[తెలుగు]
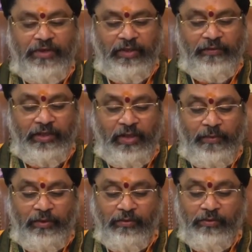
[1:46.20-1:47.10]
అదేవిధంగా
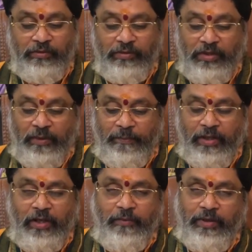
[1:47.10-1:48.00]
మనకు
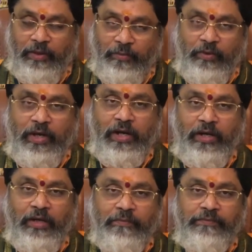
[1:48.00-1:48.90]
మకరం అంటే
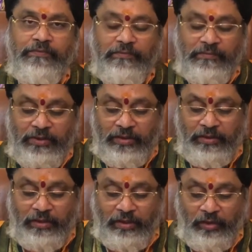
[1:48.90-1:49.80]
మోకాళ్ళు అంటాం
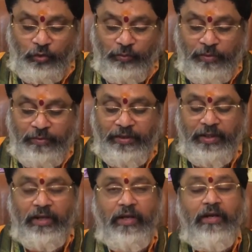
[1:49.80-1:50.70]
దాని తర్వాత కుంభం
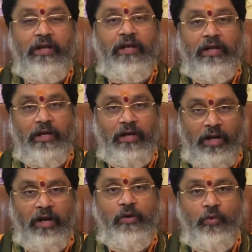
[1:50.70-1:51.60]
అంటే
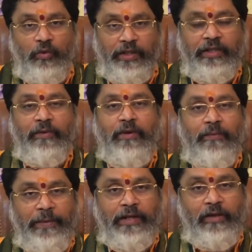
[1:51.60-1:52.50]
కాళ్ళు కింద
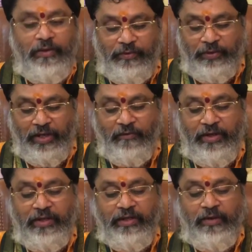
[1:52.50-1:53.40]
భాగం పిక్కలు ఇవి ఉంటాయి
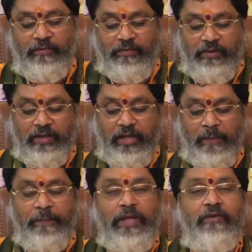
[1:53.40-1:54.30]
వాటిని అంటాము
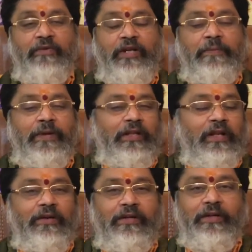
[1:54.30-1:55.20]
మీనం అంటే
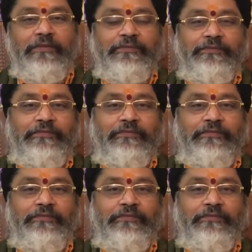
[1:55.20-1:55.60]
పాదాలు అంటారు